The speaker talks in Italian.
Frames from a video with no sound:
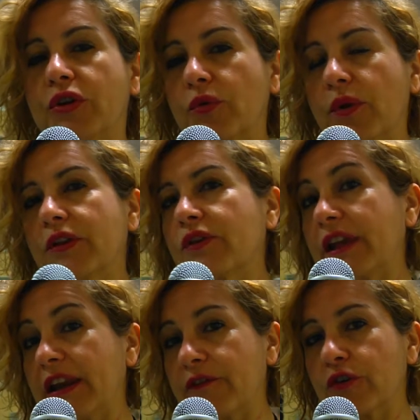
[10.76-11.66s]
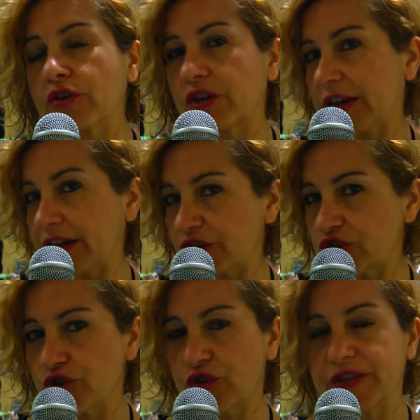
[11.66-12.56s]
in quello che è il lavoro che le
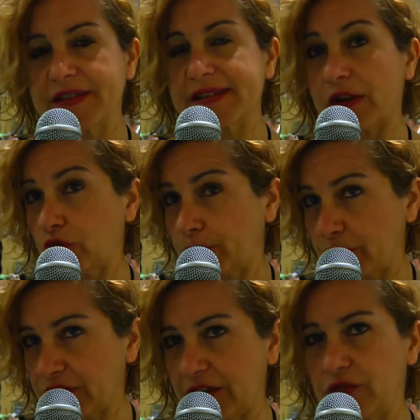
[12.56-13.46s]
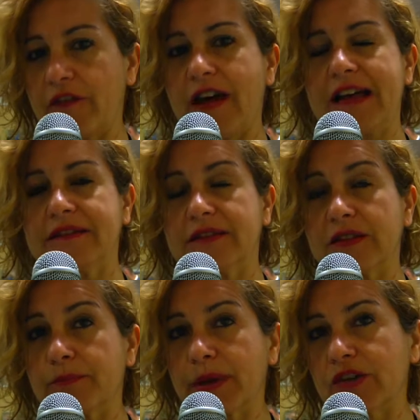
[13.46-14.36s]
regioni stanno portando
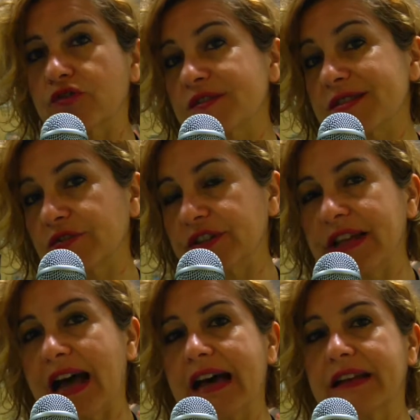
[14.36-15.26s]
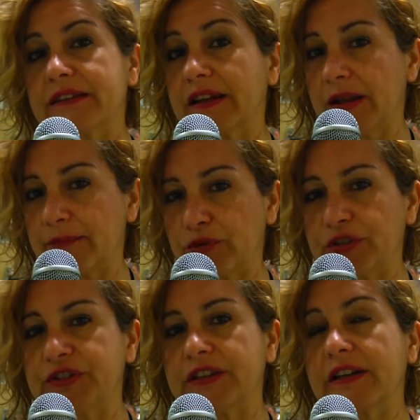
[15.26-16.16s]
avanti per consolidare delle
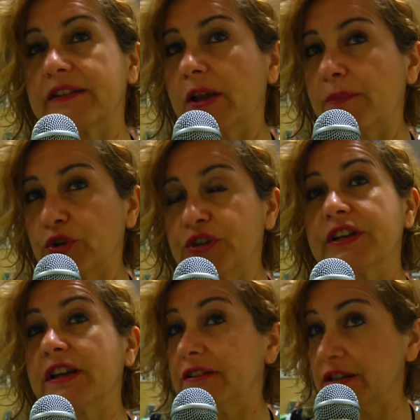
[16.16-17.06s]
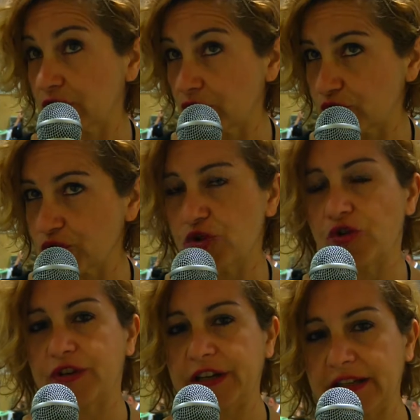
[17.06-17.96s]
politiche, delle politiche di
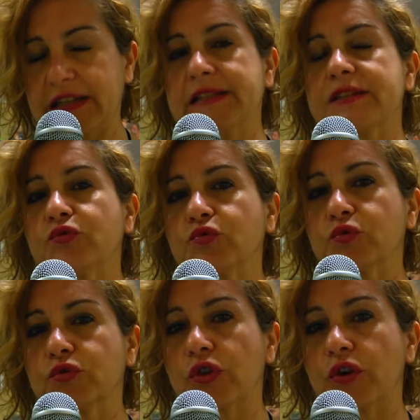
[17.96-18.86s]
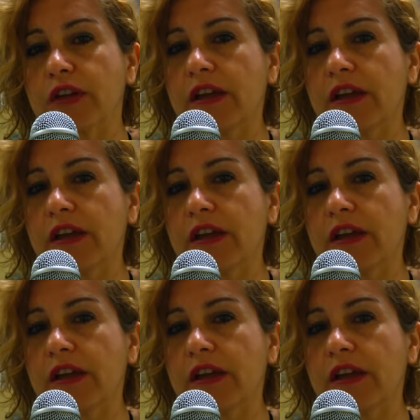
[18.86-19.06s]
inclusione innanzitutto